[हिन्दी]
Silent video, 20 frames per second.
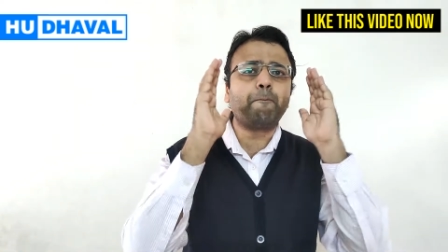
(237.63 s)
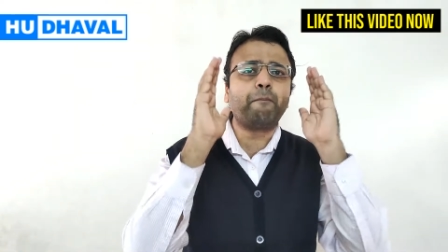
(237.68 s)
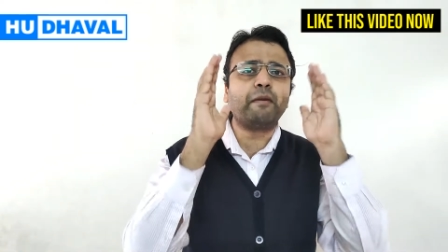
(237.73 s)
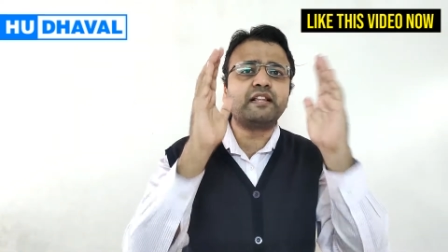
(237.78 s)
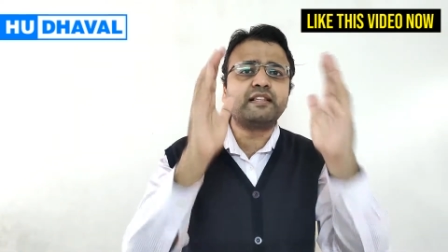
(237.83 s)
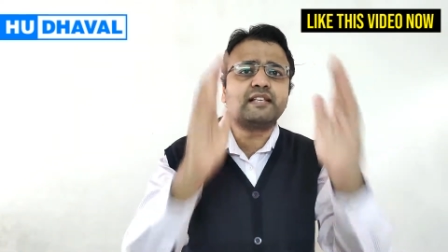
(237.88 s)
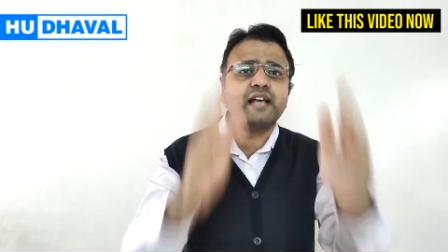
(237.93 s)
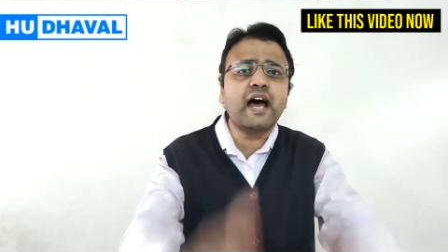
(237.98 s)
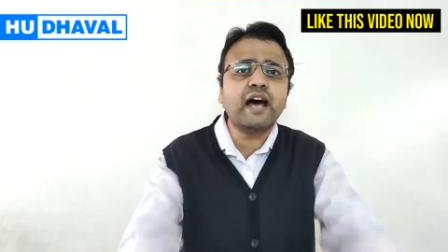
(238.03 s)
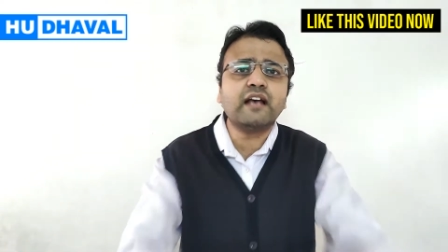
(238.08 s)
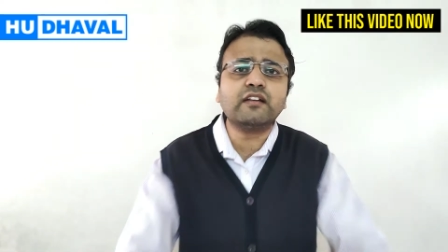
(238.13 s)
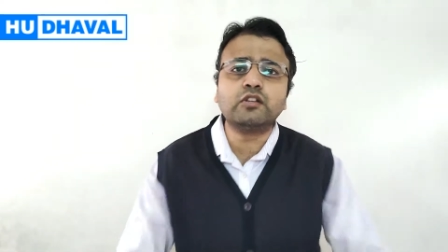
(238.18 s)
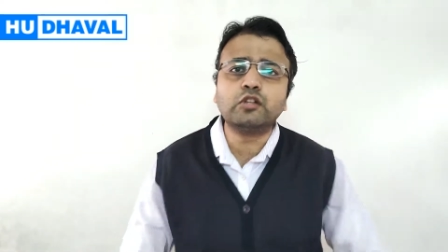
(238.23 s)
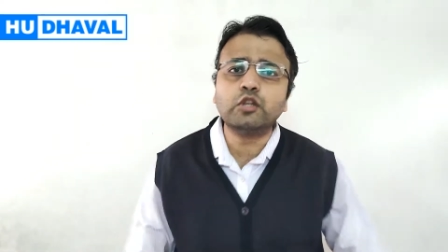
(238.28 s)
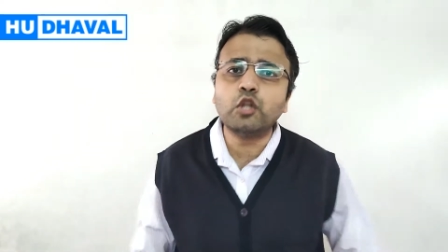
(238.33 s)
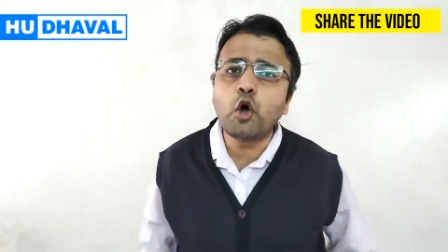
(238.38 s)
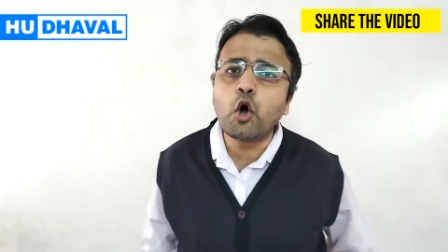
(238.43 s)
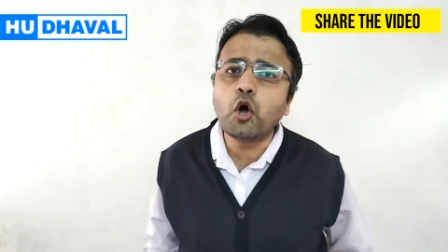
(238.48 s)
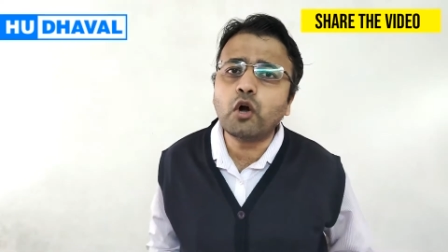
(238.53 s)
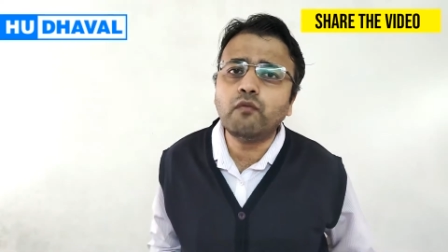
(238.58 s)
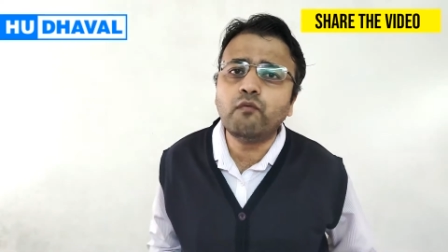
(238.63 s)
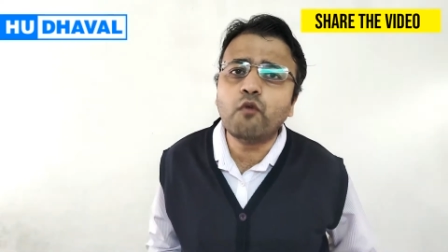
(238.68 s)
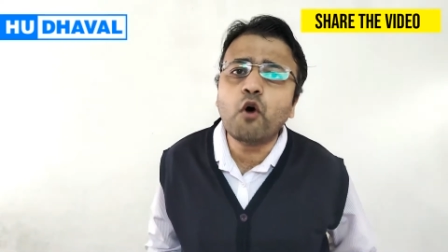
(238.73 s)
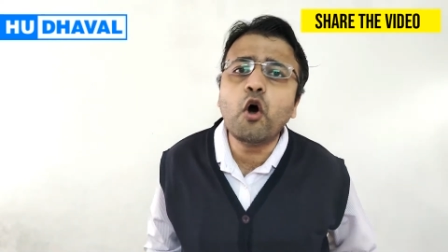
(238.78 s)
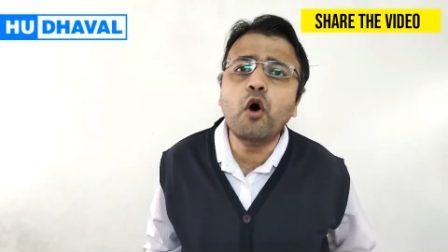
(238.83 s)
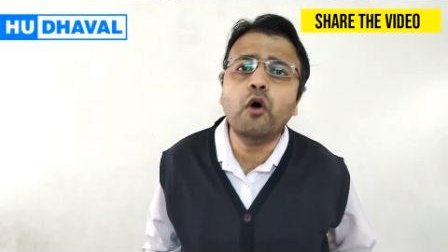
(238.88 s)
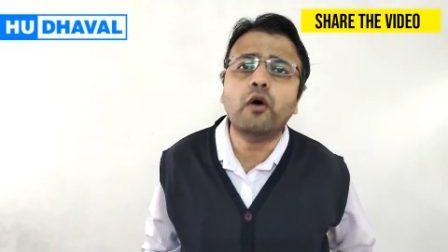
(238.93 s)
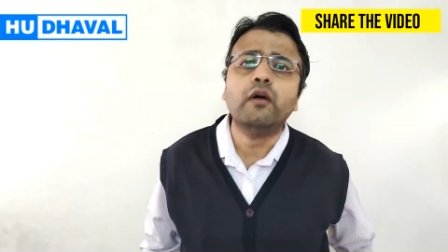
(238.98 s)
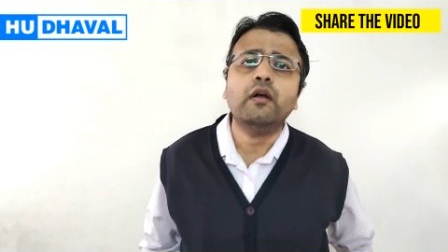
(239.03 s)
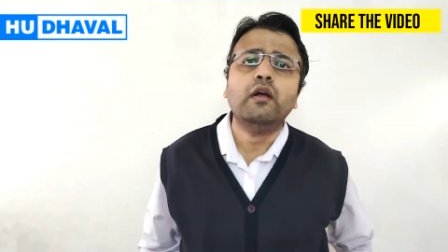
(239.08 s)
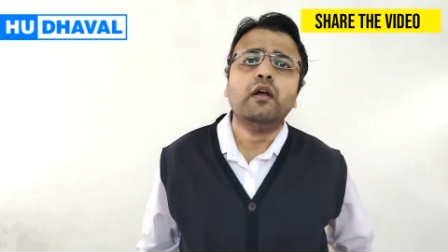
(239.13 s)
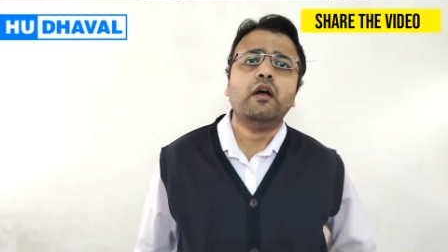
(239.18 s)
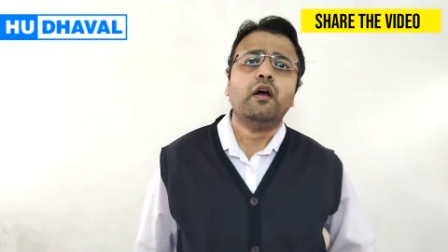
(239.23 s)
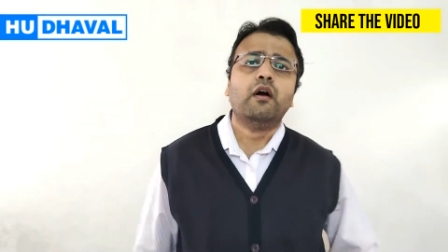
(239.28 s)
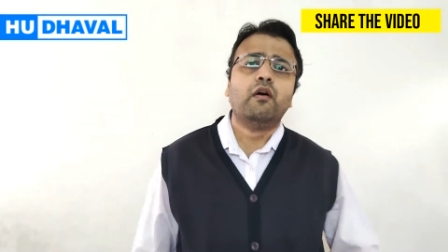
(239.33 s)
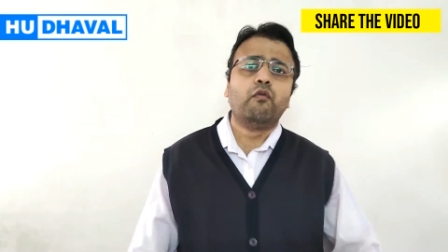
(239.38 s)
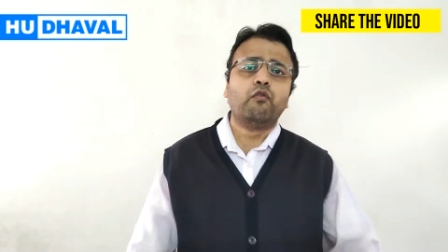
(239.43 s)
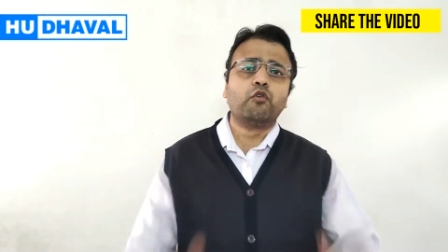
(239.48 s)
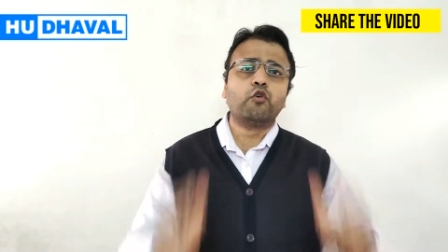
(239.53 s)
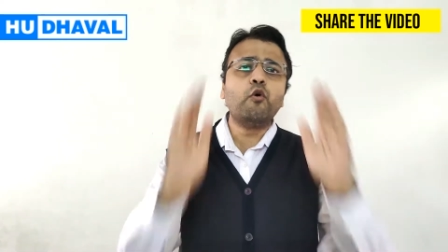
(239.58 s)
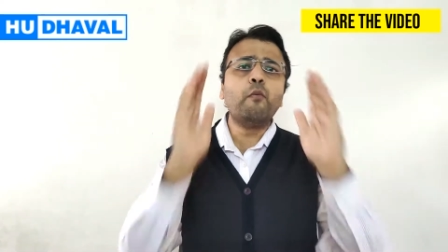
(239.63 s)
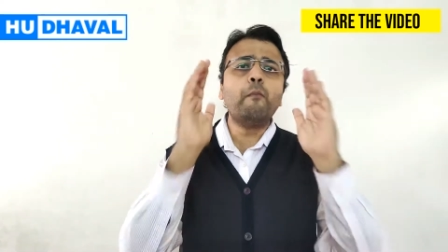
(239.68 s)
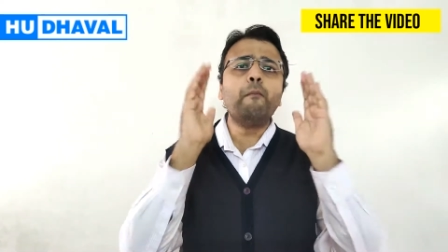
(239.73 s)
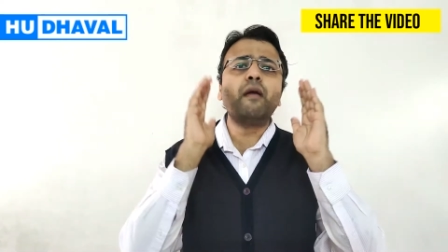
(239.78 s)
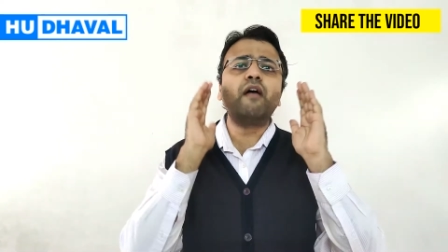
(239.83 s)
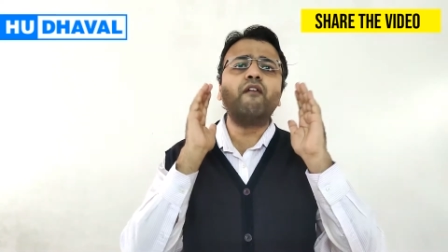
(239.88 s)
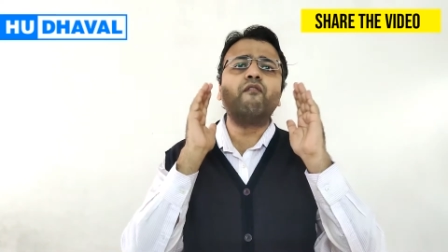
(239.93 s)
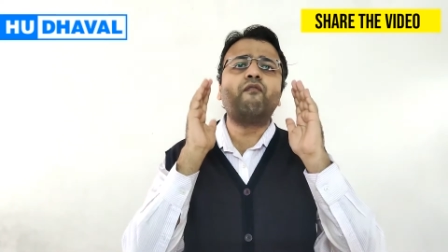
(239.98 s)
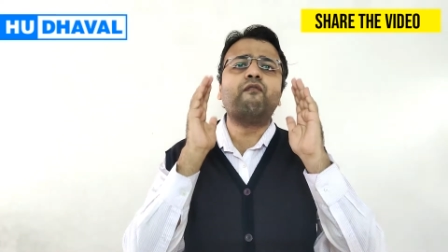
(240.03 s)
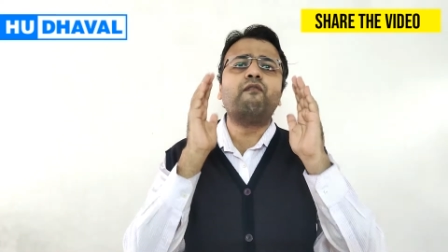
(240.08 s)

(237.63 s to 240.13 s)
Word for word: पचास लोग वो रूम में